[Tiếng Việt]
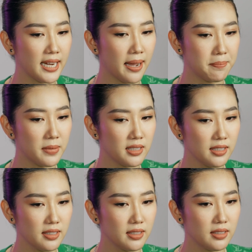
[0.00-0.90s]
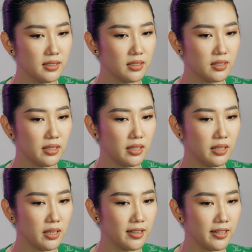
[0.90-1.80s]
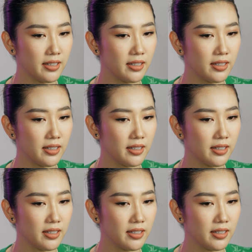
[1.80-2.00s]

10 năm á thì uh,